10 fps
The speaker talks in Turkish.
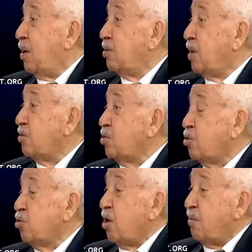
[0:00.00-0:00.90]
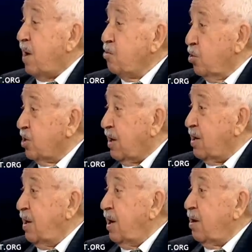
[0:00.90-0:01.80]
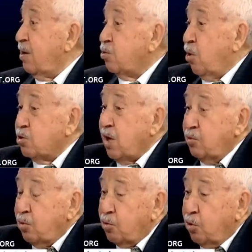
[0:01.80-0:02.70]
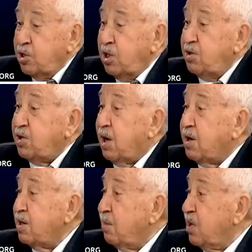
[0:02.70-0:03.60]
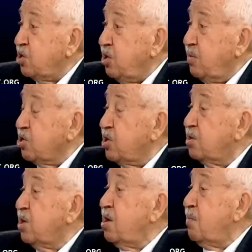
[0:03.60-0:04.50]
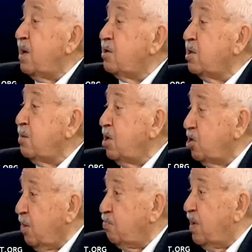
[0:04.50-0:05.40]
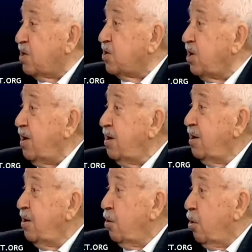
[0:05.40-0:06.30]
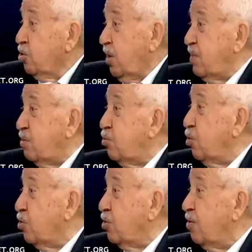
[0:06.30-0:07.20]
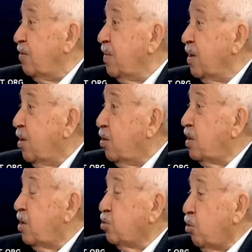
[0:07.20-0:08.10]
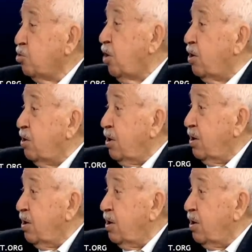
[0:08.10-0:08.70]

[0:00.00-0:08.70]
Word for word: Ondan sonra sonra Mango'da doğrudan doğruya o kilise hakkında başlı başına Danimarka'da bir kitap bastı. O da bilmiyor onu. Ondan sonra o da